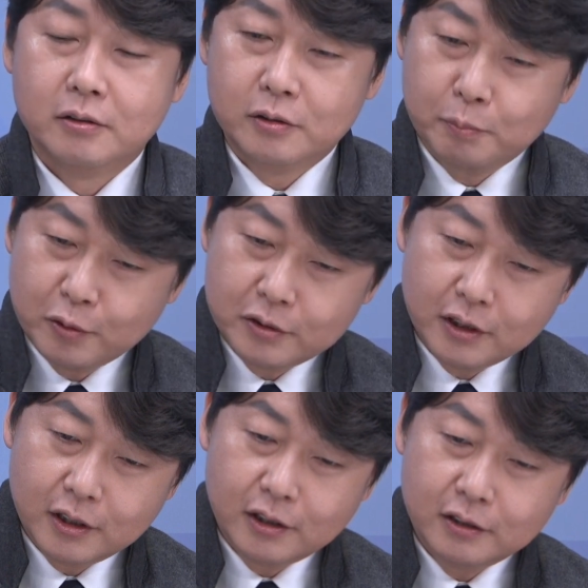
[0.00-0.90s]
첫
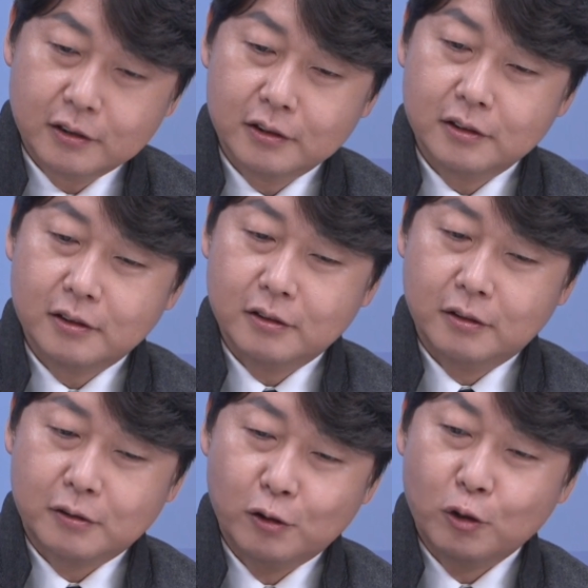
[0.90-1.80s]
번째는
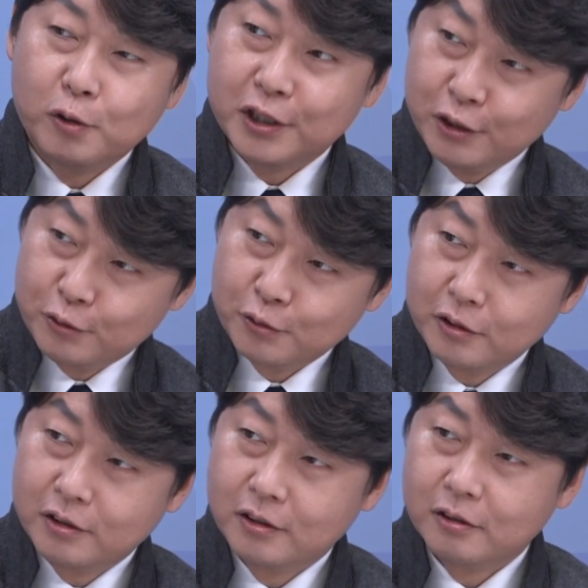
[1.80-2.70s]
어, 글로벌 진출,